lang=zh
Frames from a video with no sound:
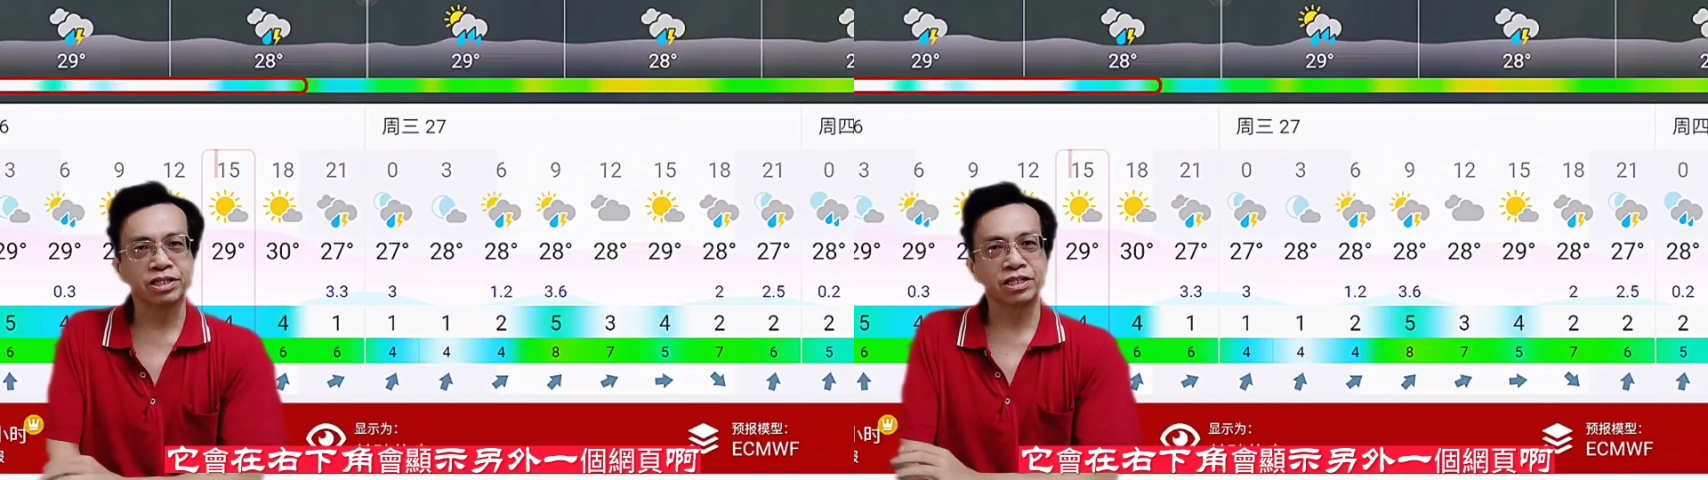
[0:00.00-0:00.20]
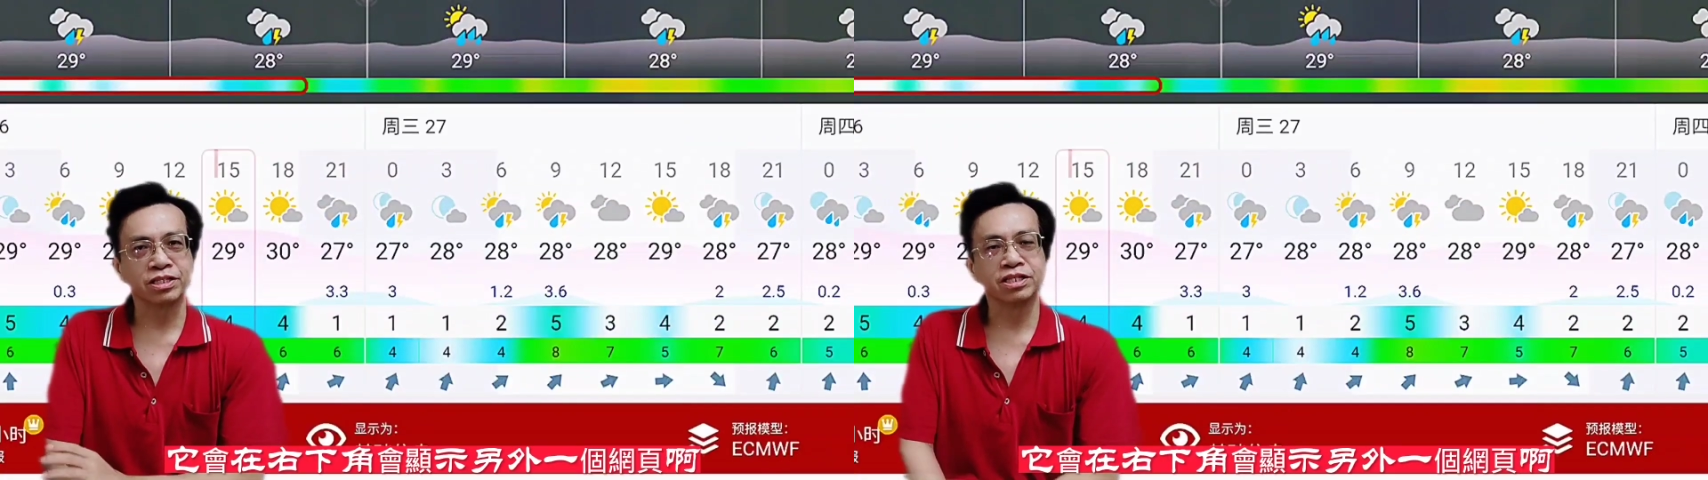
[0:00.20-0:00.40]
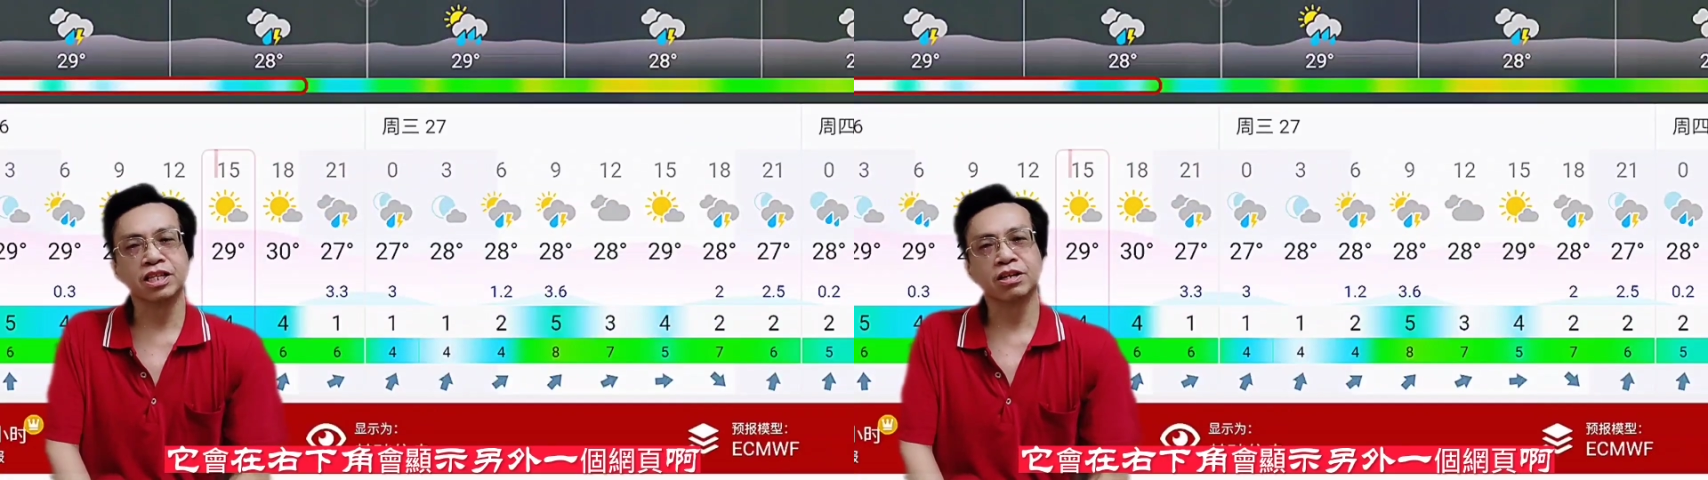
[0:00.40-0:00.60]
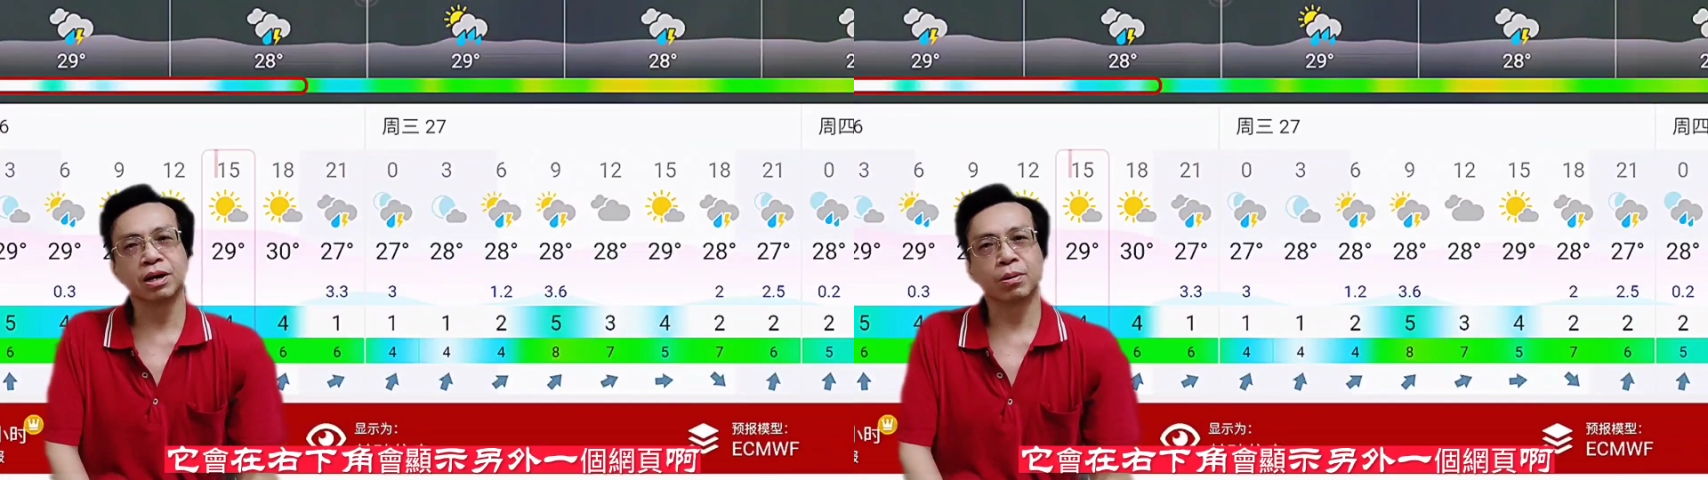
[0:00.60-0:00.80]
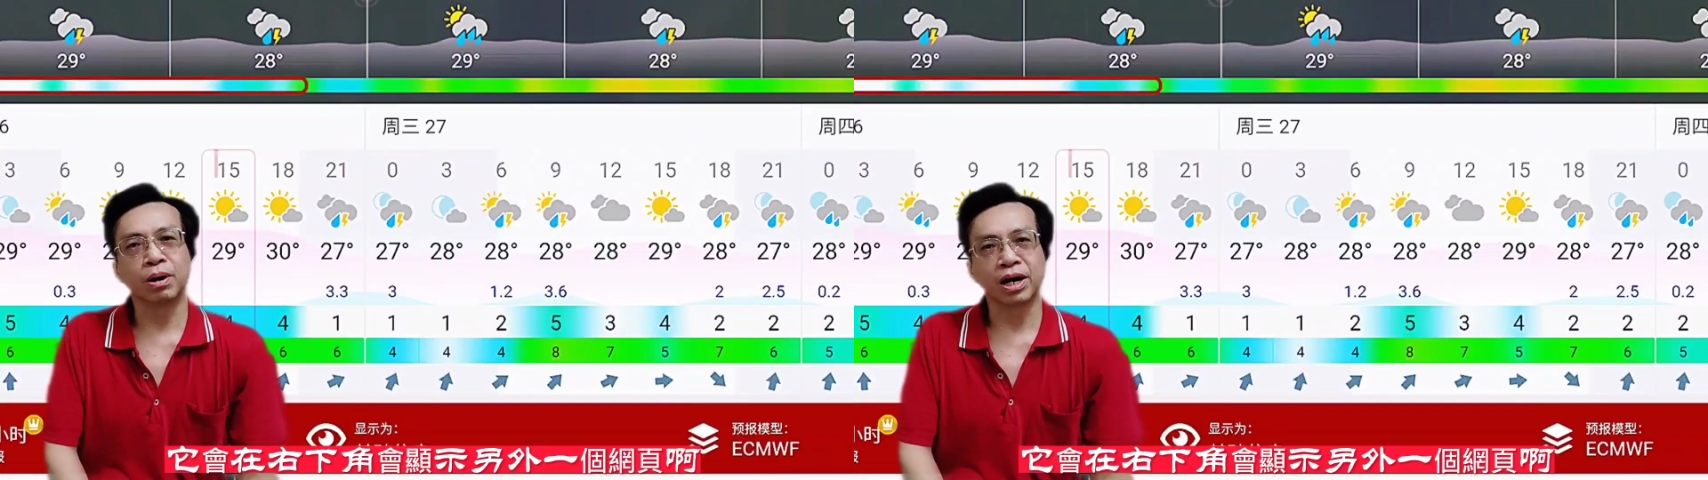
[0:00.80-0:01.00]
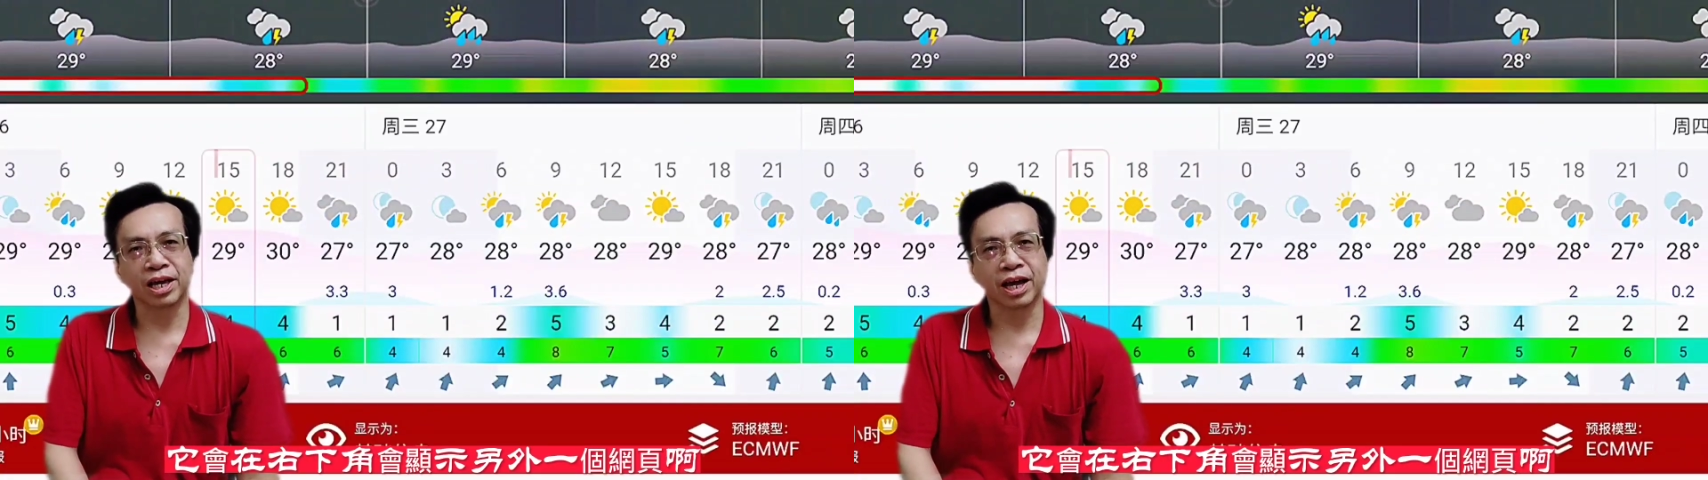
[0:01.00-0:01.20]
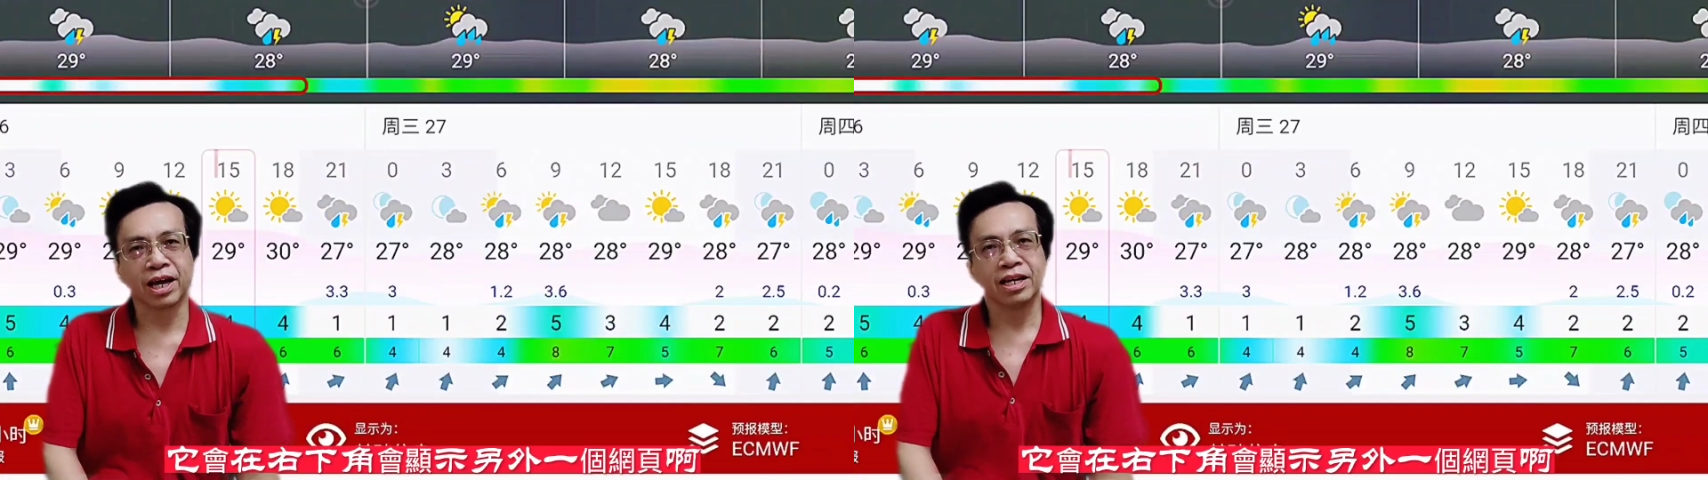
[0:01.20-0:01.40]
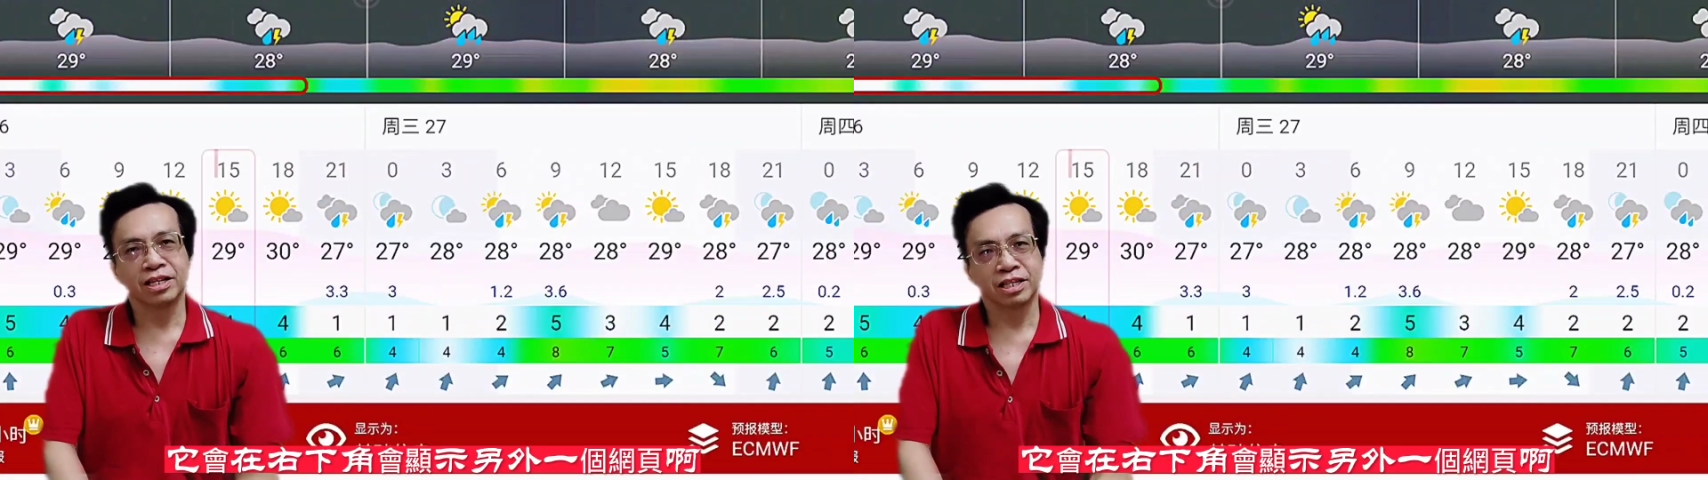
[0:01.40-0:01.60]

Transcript: 显示另外一个网页啊，